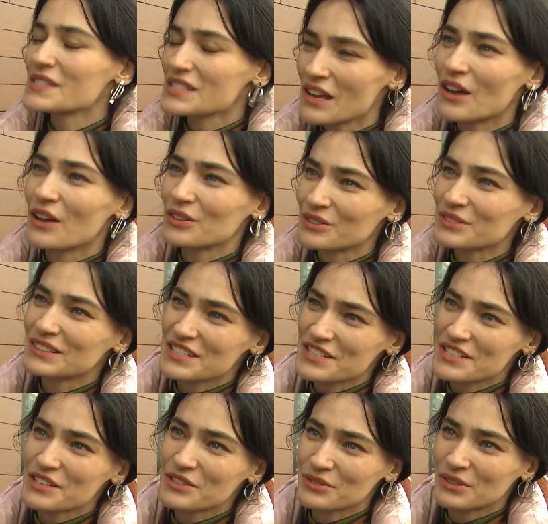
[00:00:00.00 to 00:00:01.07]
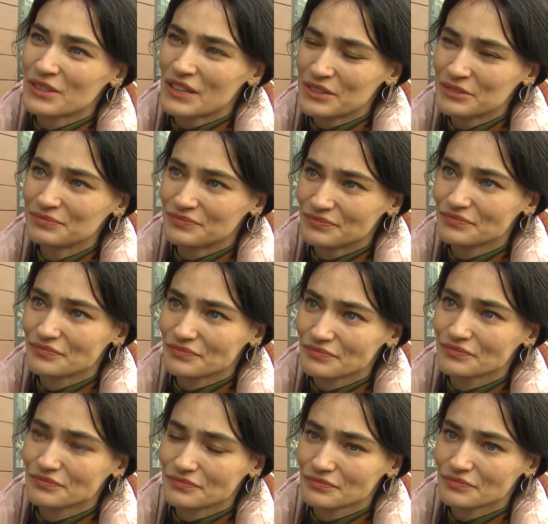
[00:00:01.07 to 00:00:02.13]
Sağ olun, teşekkürler.
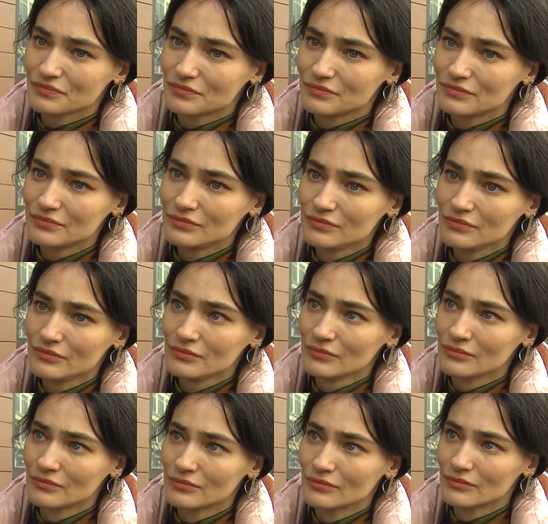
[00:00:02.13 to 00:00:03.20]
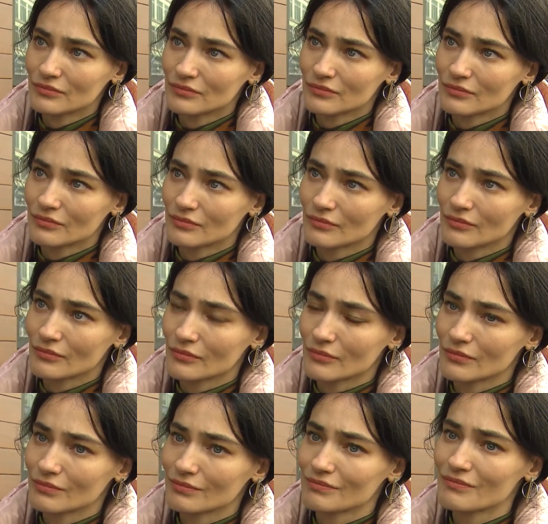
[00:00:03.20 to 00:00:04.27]
Peki en çok etkilendiğiniz görüntü veya
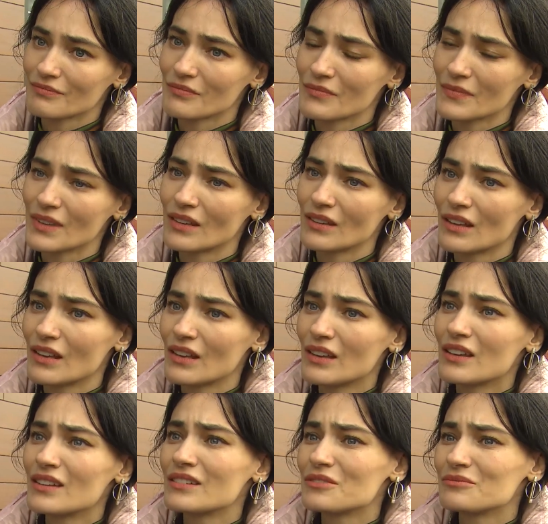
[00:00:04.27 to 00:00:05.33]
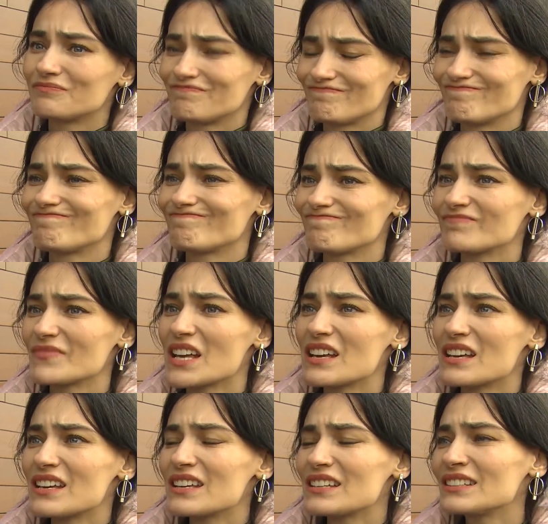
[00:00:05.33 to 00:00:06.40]
video nedir diyeceğim ama sizi böyle çok derinden
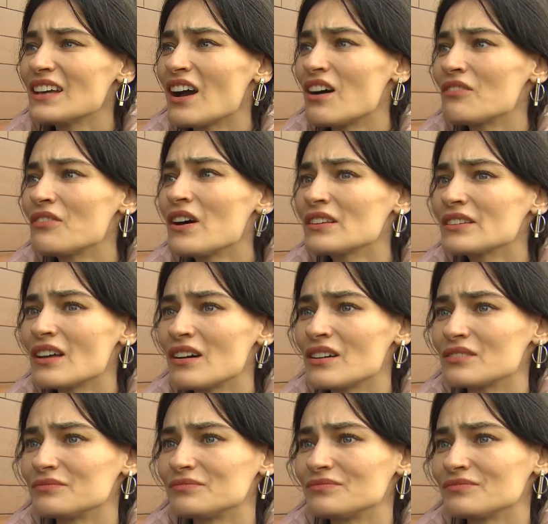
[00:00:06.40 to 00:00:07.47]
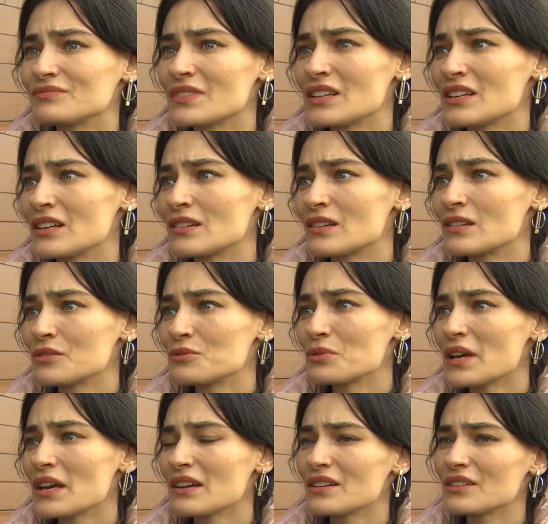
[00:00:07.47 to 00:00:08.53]
ya vallahi, etkileyen. E,
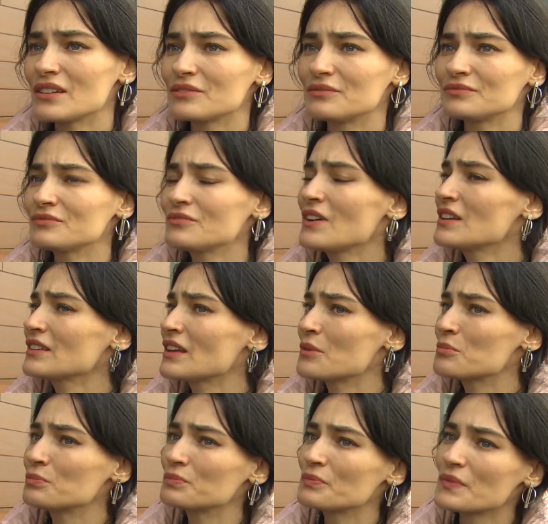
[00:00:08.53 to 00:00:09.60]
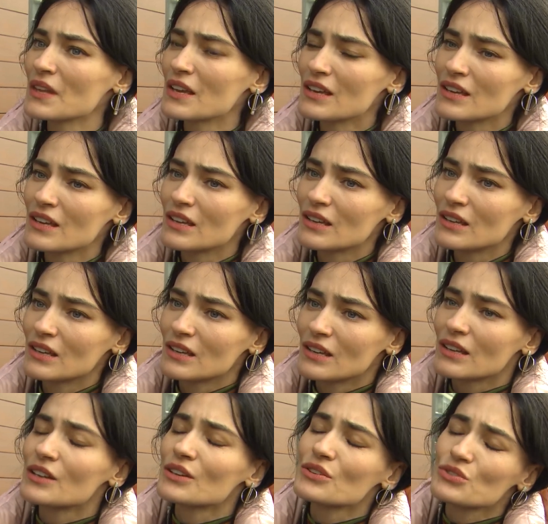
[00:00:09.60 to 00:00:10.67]
Valla çok var
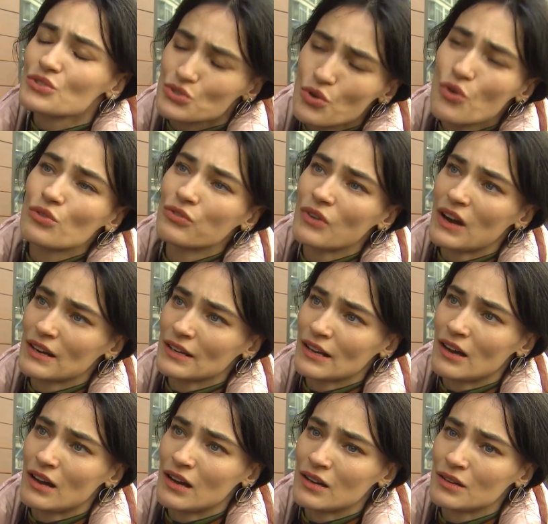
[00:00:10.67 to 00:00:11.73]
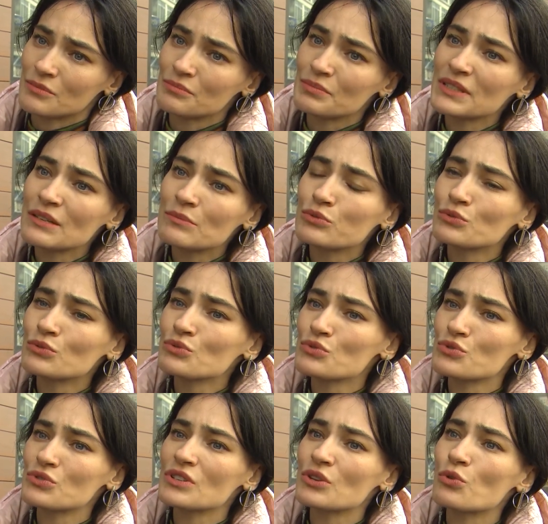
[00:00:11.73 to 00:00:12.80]
tabii de. Çok var ya. Bir de bunun
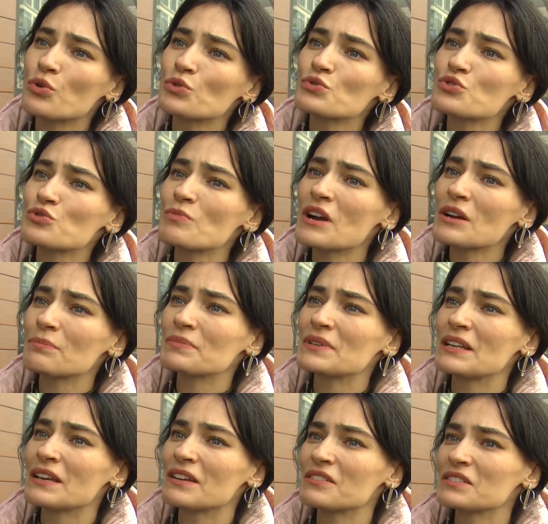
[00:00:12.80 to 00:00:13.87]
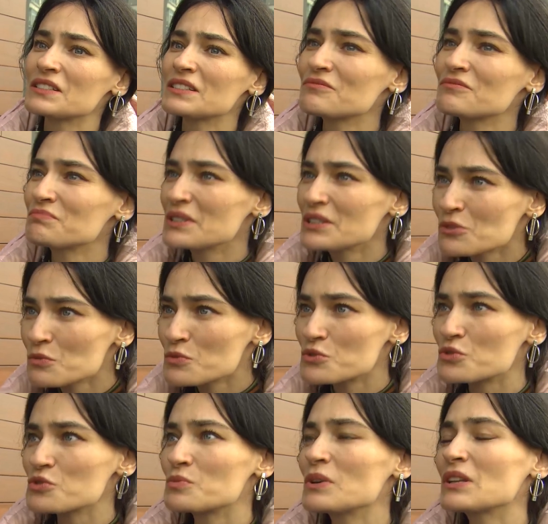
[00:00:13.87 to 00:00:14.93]
üstüne konuşmak bile biliyor
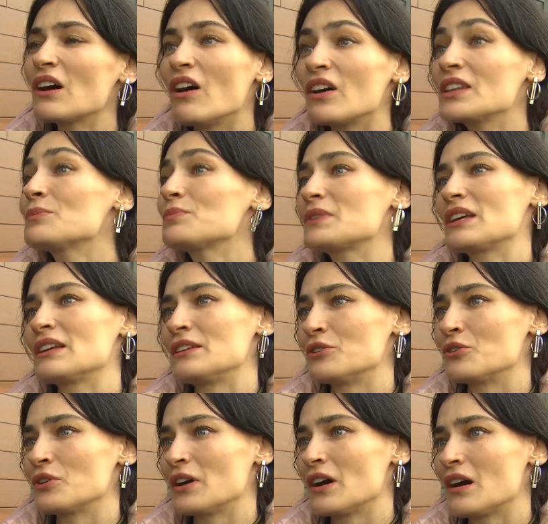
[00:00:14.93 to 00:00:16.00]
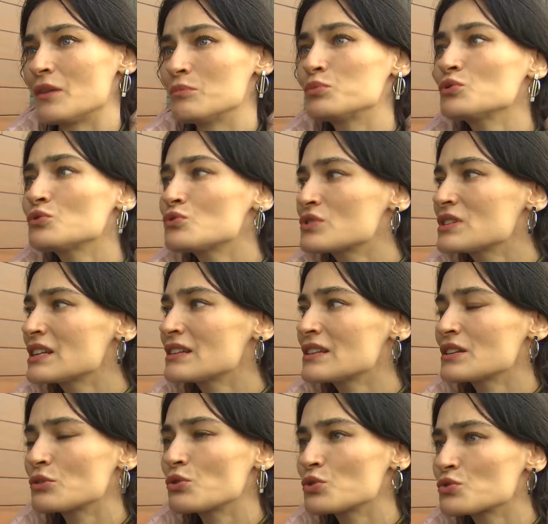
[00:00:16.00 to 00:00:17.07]
musunuz bana ayıp geliyor ya. Bunun
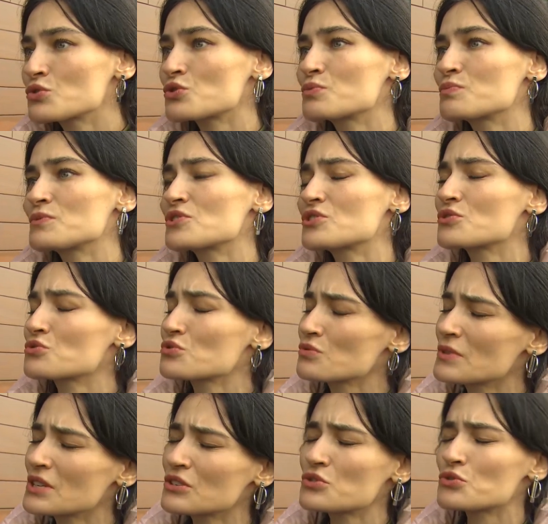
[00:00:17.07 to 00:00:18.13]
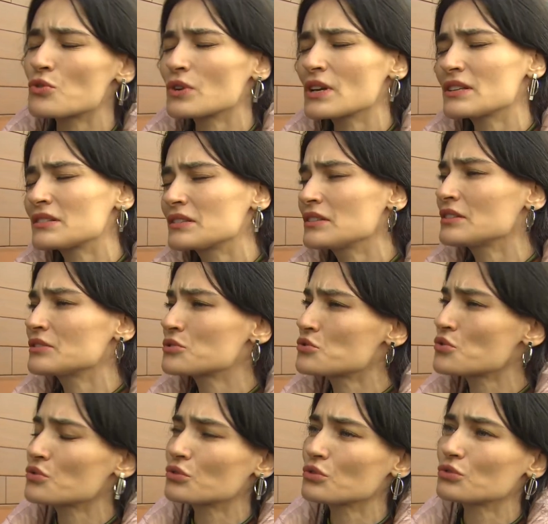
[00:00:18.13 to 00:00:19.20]
üzerine konuşup işte şu beni çok etkiledi,
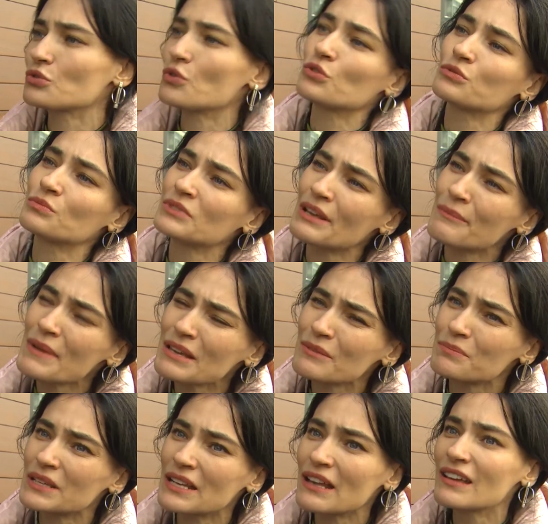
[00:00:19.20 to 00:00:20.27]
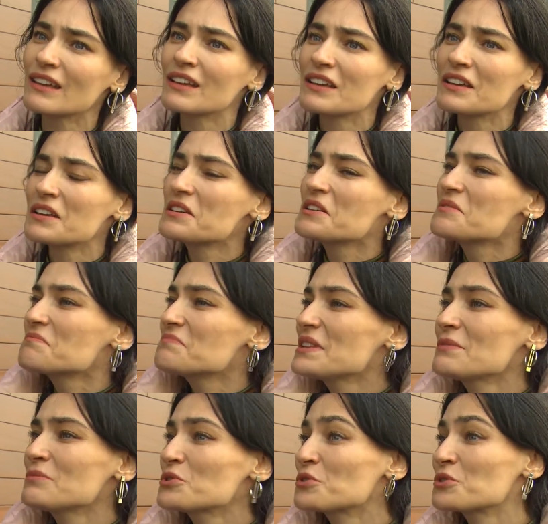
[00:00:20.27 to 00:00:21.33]
çok kötü oldum demek bile
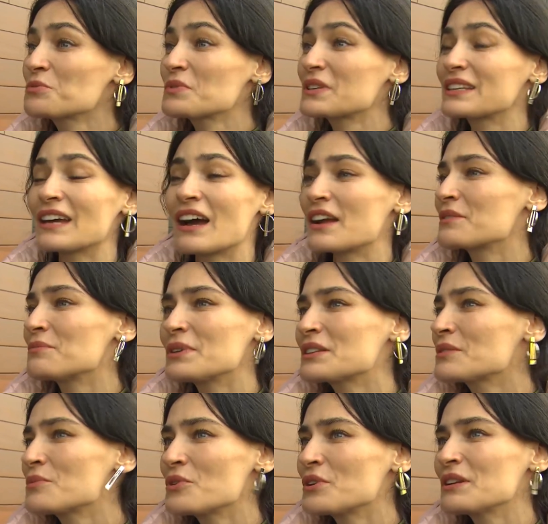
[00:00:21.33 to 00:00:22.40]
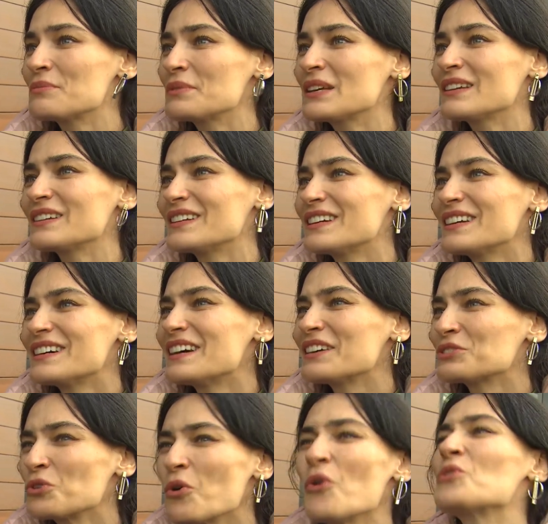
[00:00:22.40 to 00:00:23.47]
bilmiyorum ki yani bana böyle bir yani
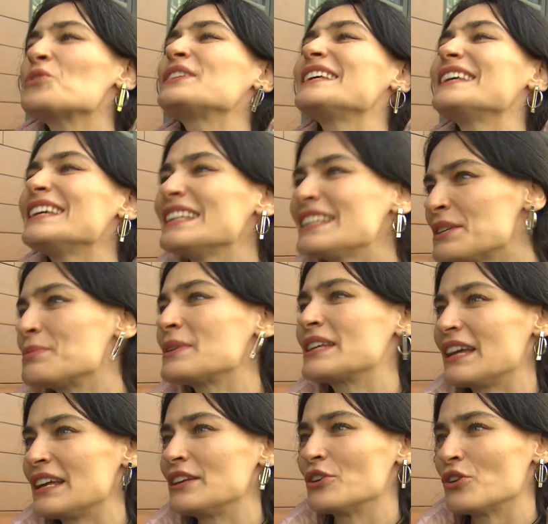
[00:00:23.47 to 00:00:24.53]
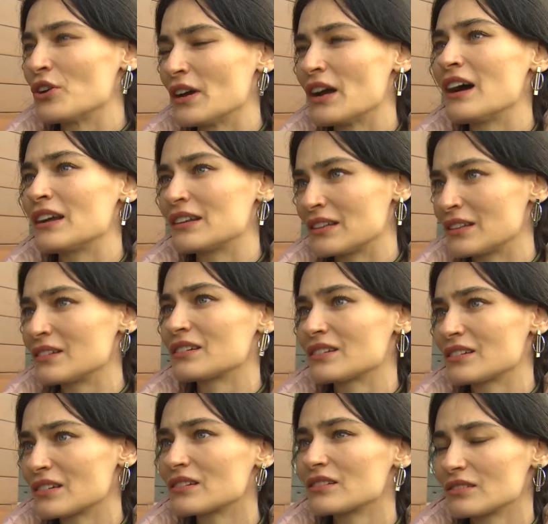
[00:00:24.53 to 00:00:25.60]
hassas, doğru değil gibi hassas geliyor. Hassas bir yani. olur
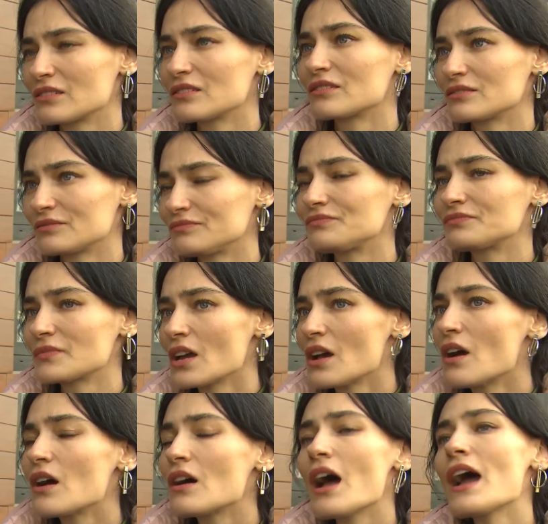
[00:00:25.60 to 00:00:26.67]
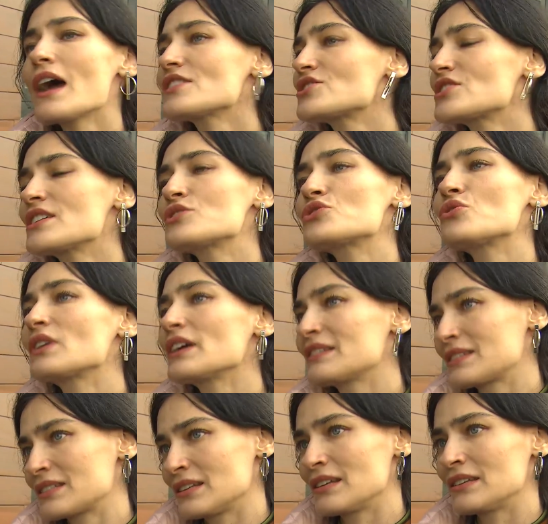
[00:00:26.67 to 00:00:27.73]
yani sizi böyle çok, daha çok Her şeyi daha... çok
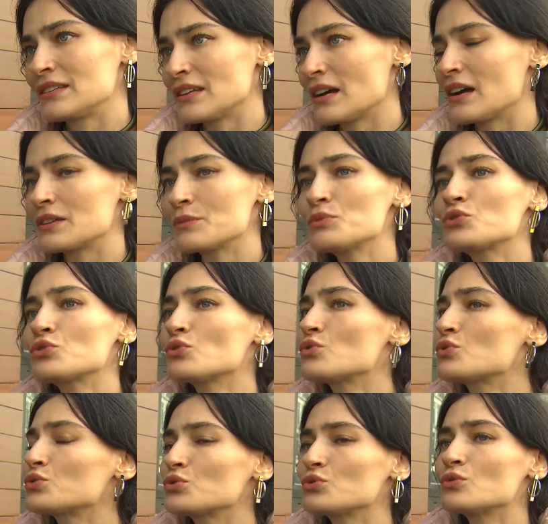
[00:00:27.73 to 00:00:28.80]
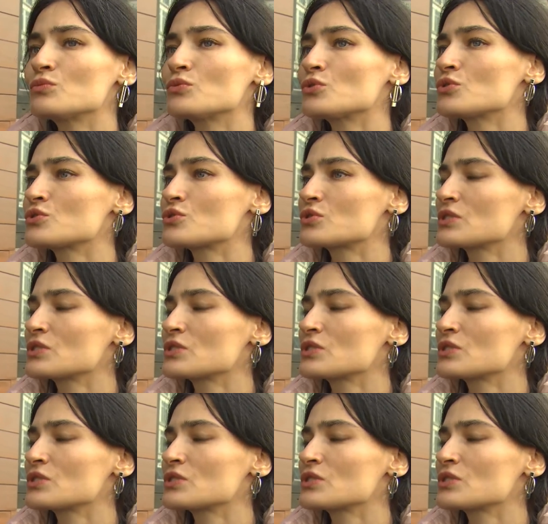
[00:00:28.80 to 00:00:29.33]
etkiledi yani. Bütün okuduğumuz,